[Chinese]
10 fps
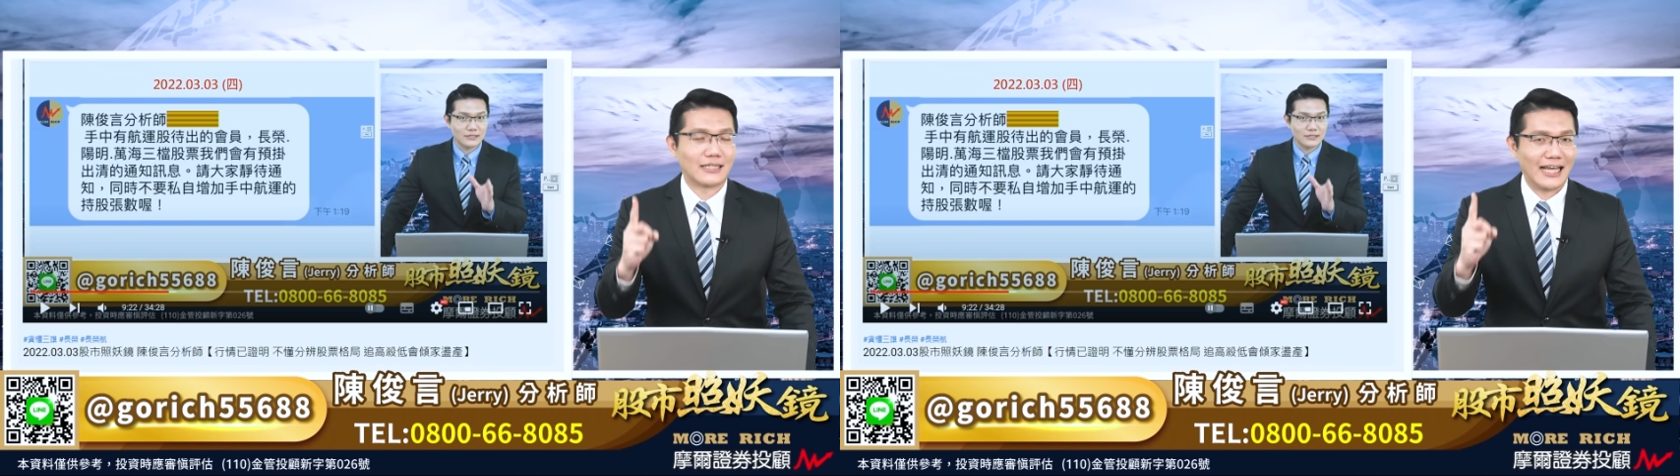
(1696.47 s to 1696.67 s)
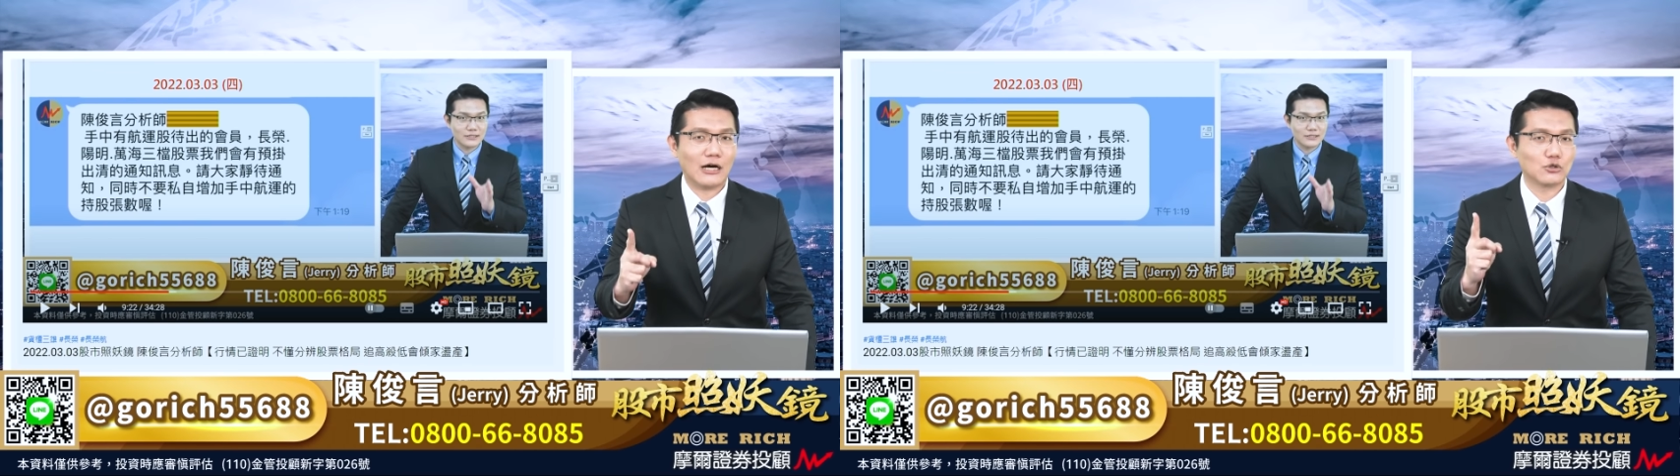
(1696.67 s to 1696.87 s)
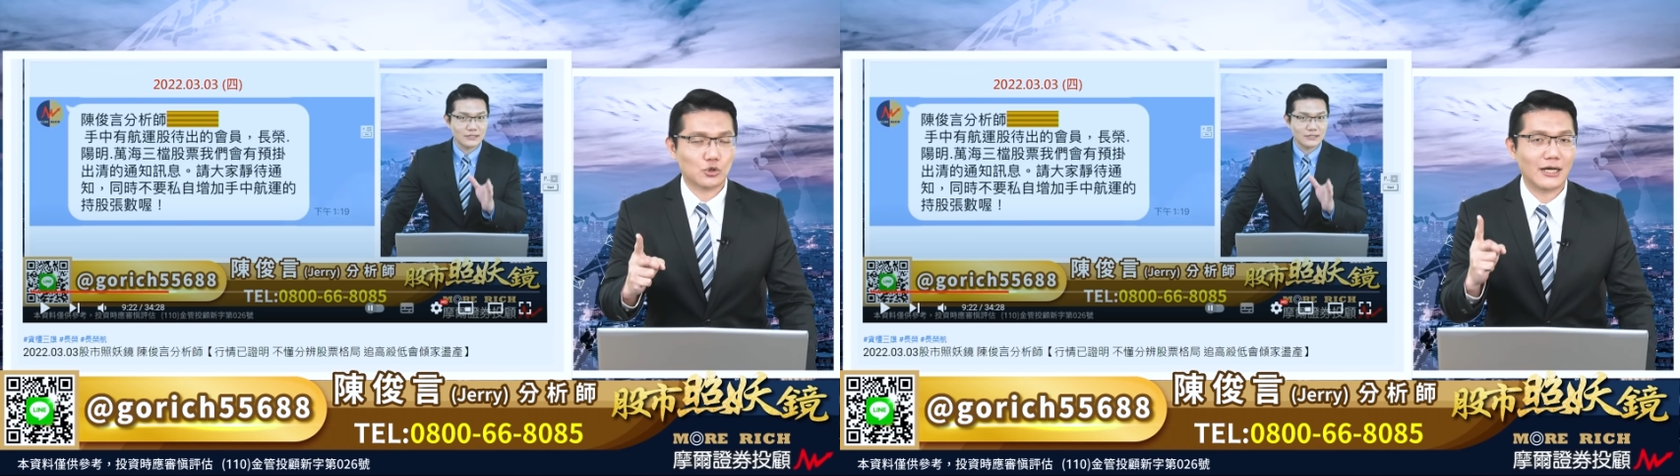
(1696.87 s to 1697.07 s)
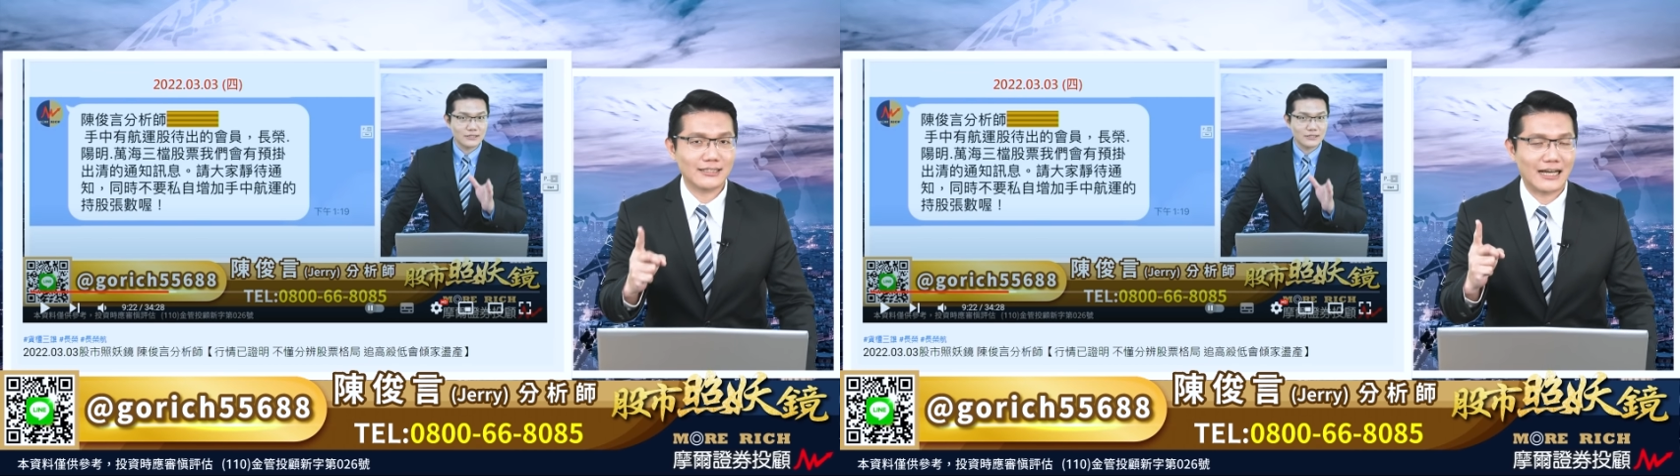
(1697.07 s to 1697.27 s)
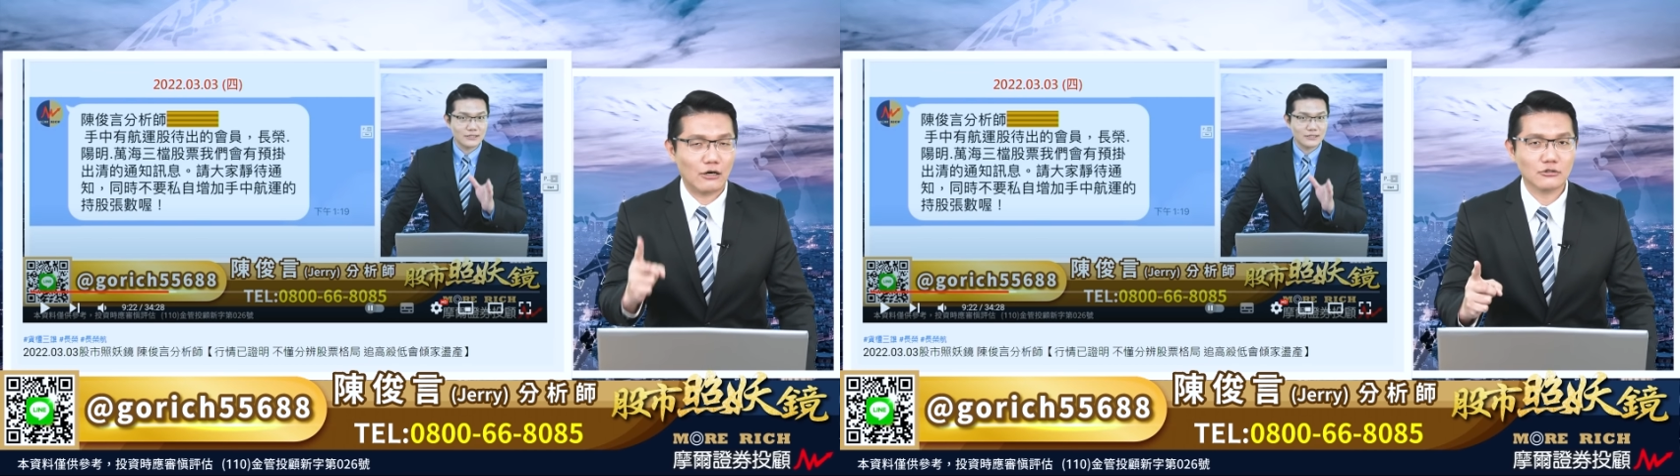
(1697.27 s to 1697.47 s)
跳
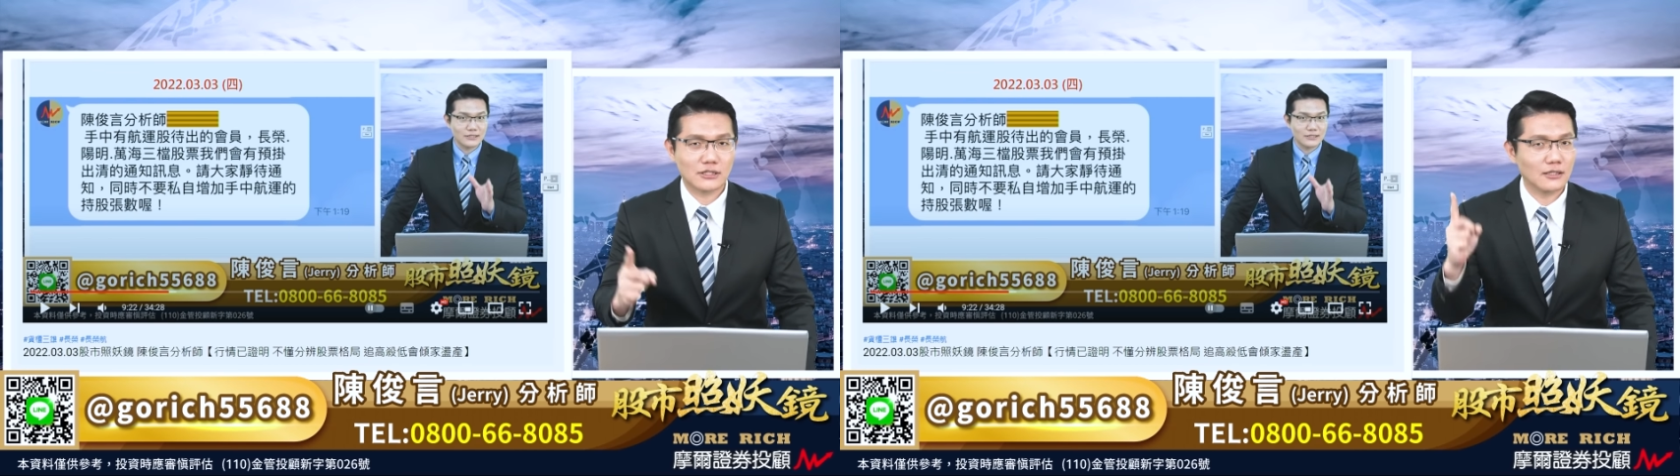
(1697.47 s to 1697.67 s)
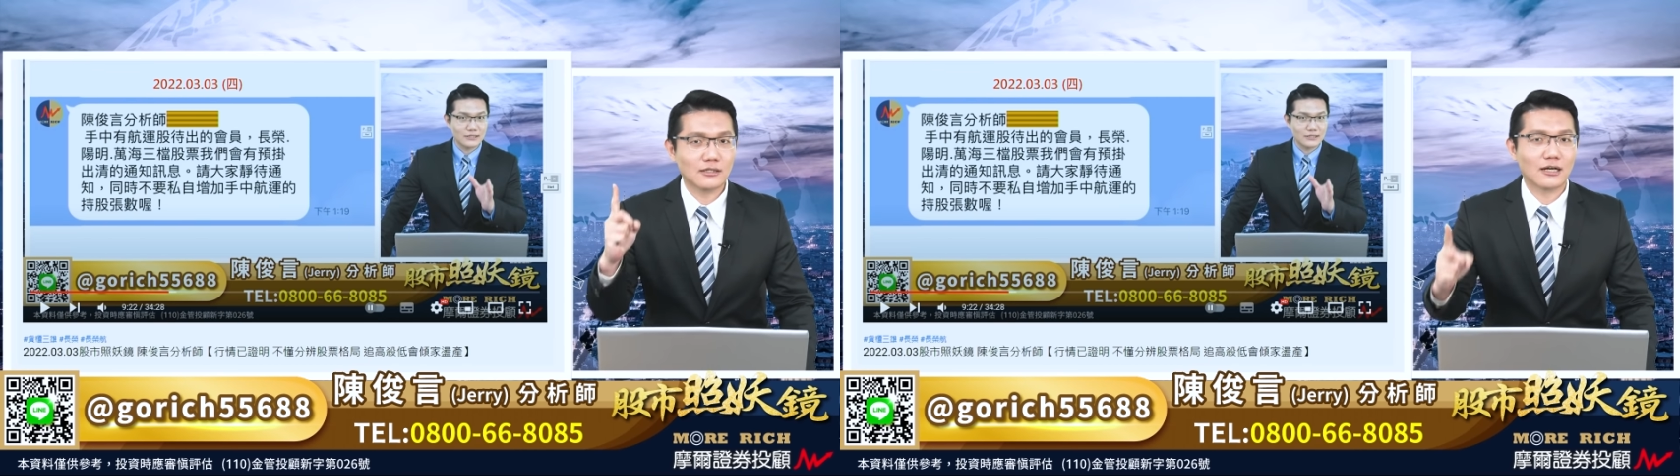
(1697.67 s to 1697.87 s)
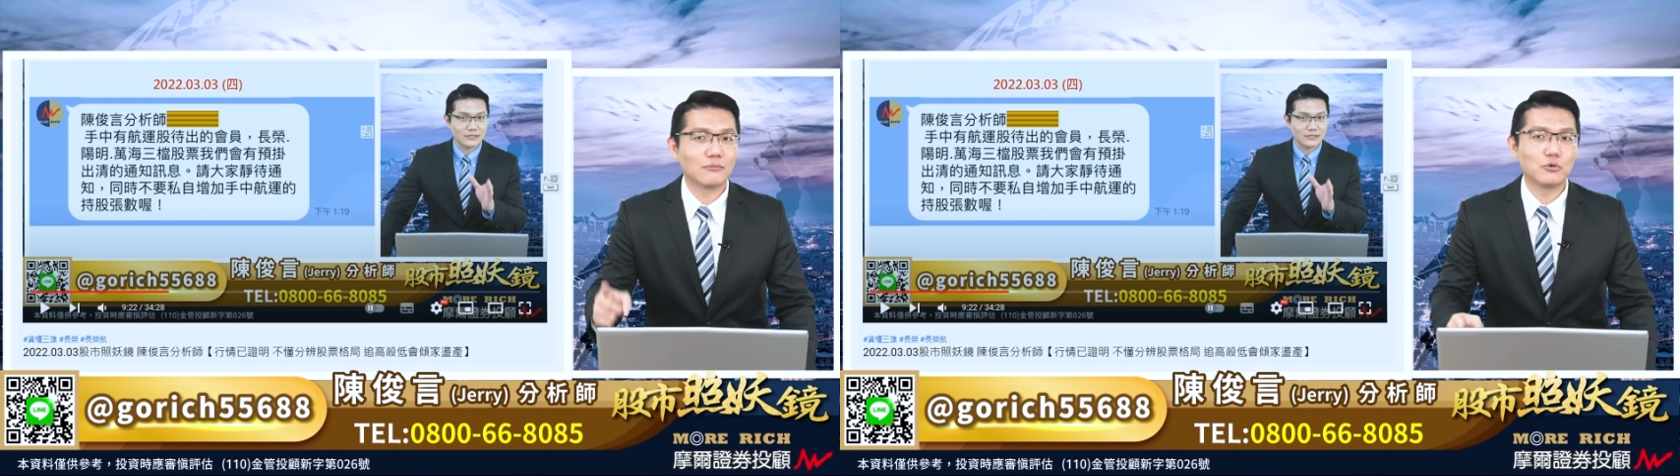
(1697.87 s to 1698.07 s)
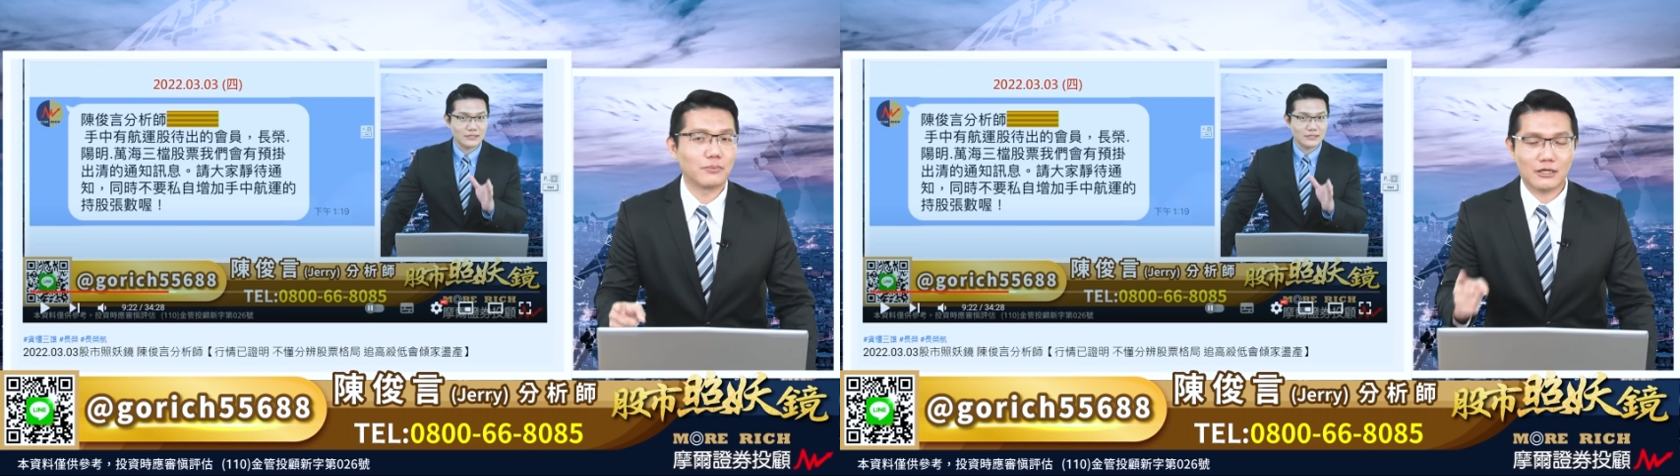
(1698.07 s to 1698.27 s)
船逃生的那个目